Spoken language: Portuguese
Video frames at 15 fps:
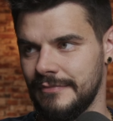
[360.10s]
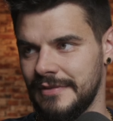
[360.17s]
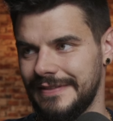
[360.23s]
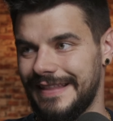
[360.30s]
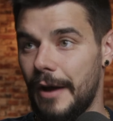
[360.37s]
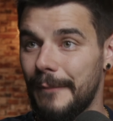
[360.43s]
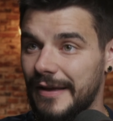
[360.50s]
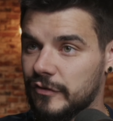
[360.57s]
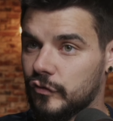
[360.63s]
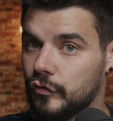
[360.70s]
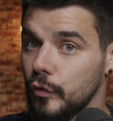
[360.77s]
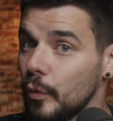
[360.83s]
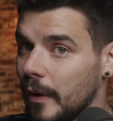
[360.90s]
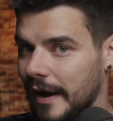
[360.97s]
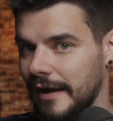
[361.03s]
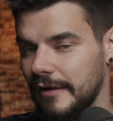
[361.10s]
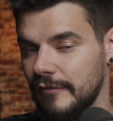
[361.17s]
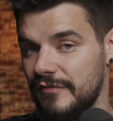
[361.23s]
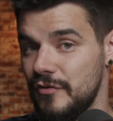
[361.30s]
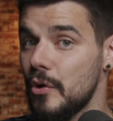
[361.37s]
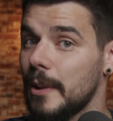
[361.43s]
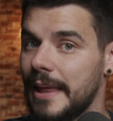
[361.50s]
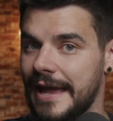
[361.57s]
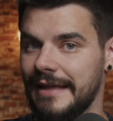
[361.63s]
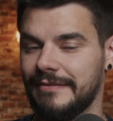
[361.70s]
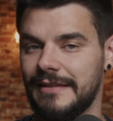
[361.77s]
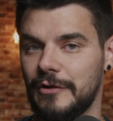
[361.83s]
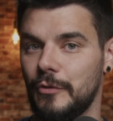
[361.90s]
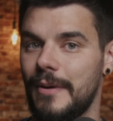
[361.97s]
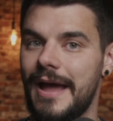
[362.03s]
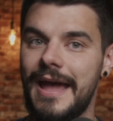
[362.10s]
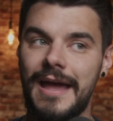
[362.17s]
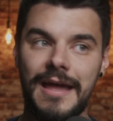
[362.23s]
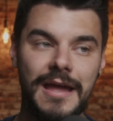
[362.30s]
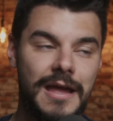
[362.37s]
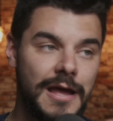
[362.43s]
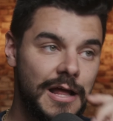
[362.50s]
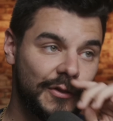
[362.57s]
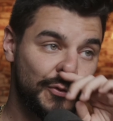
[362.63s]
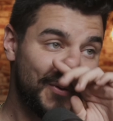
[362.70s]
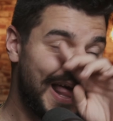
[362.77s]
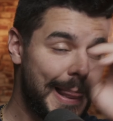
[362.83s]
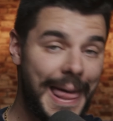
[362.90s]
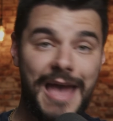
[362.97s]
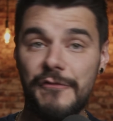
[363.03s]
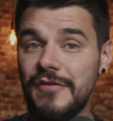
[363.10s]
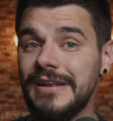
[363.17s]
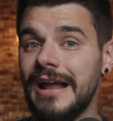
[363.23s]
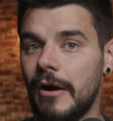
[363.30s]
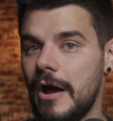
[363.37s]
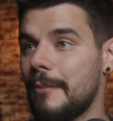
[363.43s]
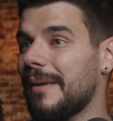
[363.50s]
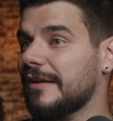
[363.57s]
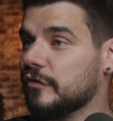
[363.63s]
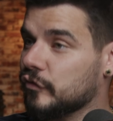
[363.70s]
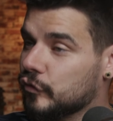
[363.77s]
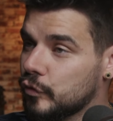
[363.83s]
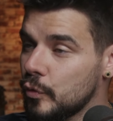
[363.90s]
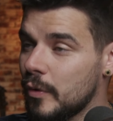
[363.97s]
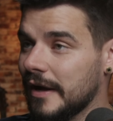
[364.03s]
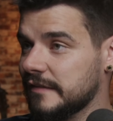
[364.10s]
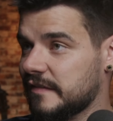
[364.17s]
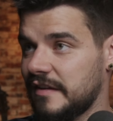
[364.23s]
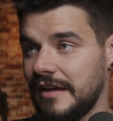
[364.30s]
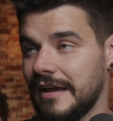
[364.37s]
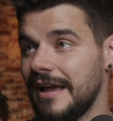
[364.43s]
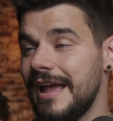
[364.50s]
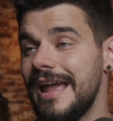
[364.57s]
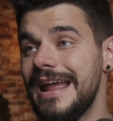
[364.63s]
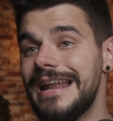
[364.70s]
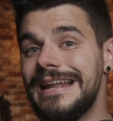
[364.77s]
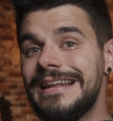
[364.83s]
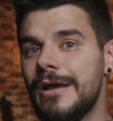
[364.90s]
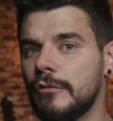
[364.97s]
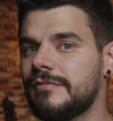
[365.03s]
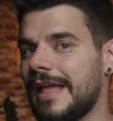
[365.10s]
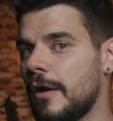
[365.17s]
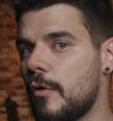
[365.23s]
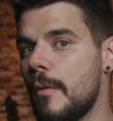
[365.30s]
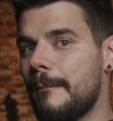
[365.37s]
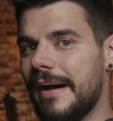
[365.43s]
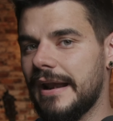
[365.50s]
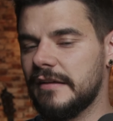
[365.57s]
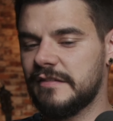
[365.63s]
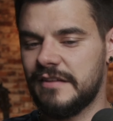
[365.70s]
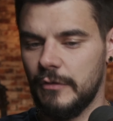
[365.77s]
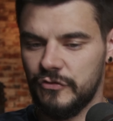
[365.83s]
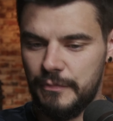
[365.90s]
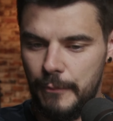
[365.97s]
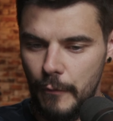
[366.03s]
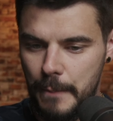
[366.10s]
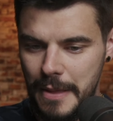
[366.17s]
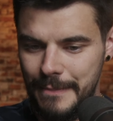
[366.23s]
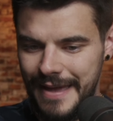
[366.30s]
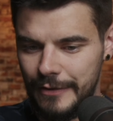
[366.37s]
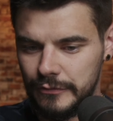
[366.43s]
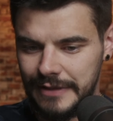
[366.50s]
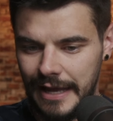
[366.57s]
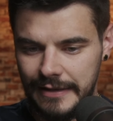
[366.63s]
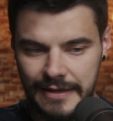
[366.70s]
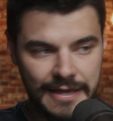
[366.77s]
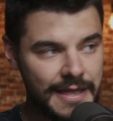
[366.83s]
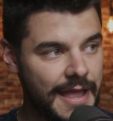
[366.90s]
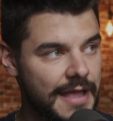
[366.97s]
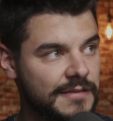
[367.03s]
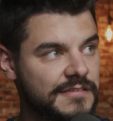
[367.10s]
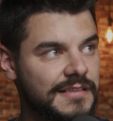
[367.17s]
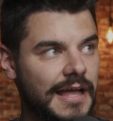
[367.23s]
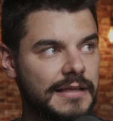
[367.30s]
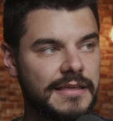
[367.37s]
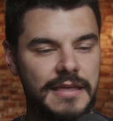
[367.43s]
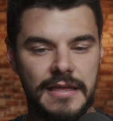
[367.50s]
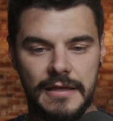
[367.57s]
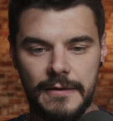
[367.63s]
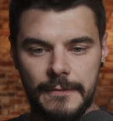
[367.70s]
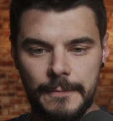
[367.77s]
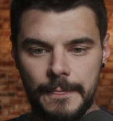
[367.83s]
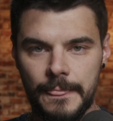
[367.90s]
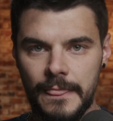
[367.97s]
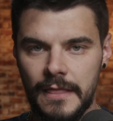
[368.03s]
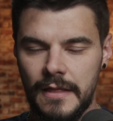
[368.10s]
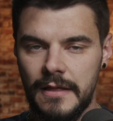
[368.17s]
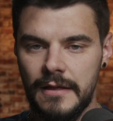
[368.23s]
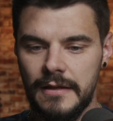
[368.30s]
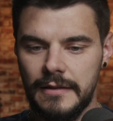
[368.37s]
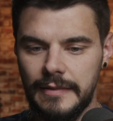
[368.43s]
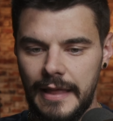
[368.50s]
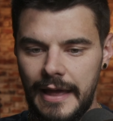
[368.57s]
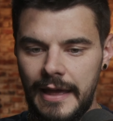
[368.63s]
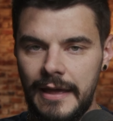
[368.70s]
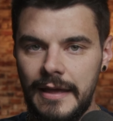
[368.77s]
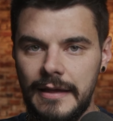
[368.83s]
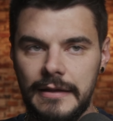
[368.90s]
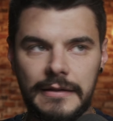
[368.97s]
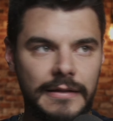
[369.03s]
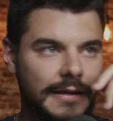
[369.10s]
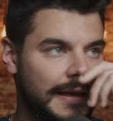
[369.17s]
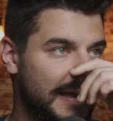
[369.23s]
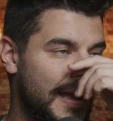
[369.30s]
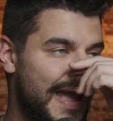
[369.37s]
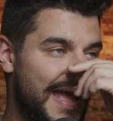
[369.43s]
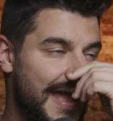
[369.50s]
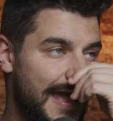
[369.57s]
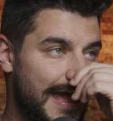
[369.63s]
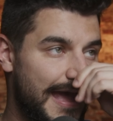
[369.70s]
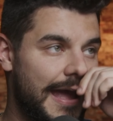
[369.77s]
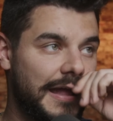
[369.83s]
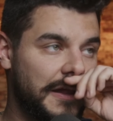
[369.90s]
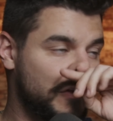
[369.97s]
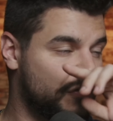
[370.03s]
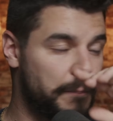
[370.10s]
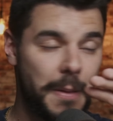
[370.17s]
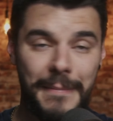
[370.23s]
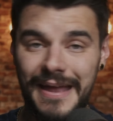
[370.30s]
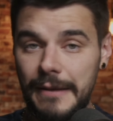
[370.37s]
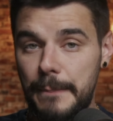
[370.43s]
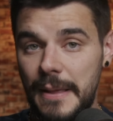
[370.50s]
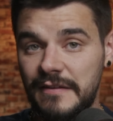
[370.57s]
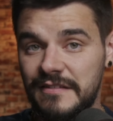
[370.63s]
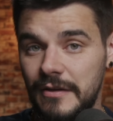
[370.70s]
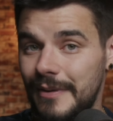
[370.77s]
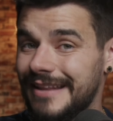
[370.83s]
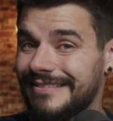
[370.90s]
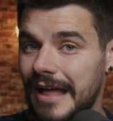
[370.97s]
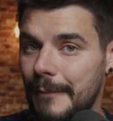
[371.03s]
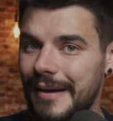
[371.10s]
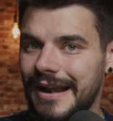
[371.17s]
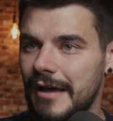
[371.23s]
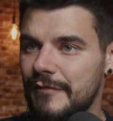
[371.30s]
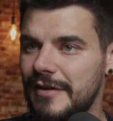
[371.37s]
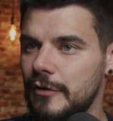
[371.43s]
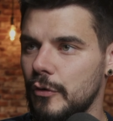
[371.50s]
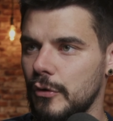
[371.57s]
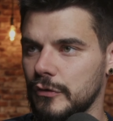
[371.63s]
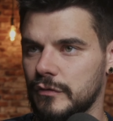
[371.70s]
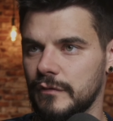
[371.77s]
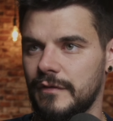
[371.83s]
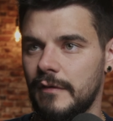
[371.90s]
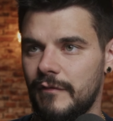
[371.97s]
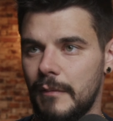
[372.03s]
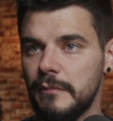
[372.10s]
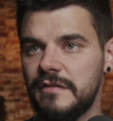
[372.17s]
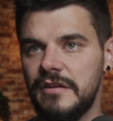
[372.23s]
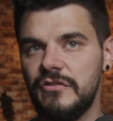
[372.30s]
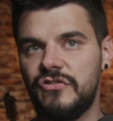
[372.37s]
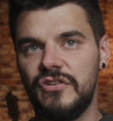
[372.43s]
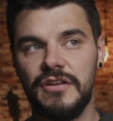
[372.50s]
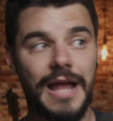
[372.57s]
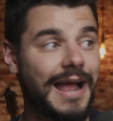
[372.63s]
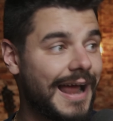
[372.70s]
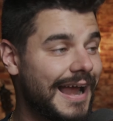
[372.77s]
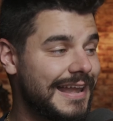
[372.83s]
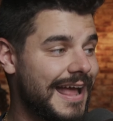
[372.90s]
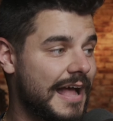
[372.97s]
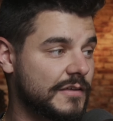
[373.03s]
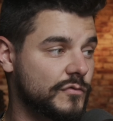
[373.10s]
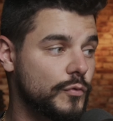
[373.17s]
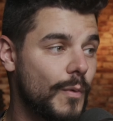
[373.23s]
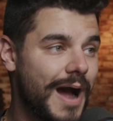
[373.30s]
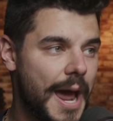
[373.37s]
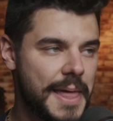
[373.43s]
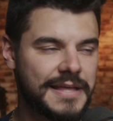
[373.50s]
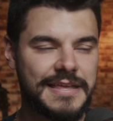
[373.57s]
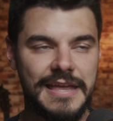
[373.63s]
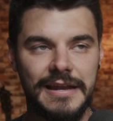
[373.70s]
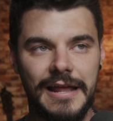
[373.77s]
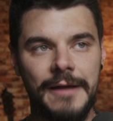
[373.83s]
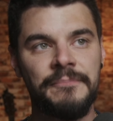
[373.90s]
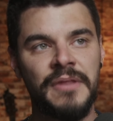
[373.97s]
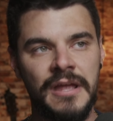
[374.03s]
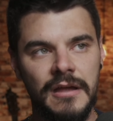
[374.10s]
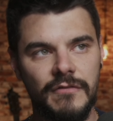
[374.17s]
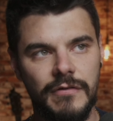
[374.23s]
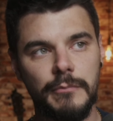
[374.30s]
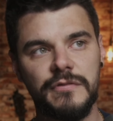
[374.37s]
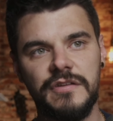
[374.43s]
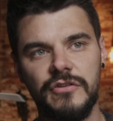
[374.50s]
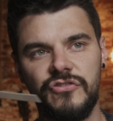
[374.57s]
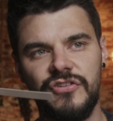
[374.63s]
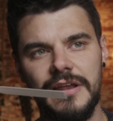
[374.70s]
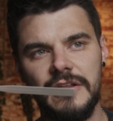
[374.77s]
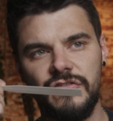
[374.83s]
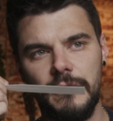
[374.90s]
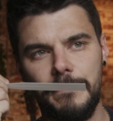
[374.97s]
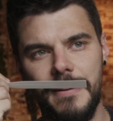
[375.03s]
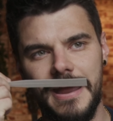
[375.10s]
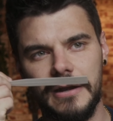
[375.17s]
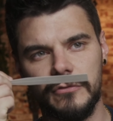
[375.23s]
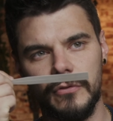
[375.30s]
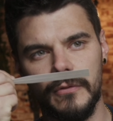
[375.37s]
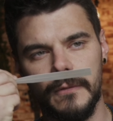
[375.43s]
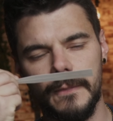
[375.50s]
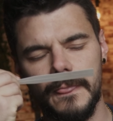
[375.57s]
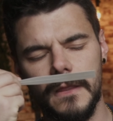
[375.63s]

Dá uma surra violenta, não é não é leve não, é uma surra assim. Não tem comparação, tipo, o primeiro tá aqui, esse tá aqui né? É, de primeira impressão ele tá maravilhoso. V vamos sentir. Aliás, no ar aqui, né? Vamos sentir ele de perto.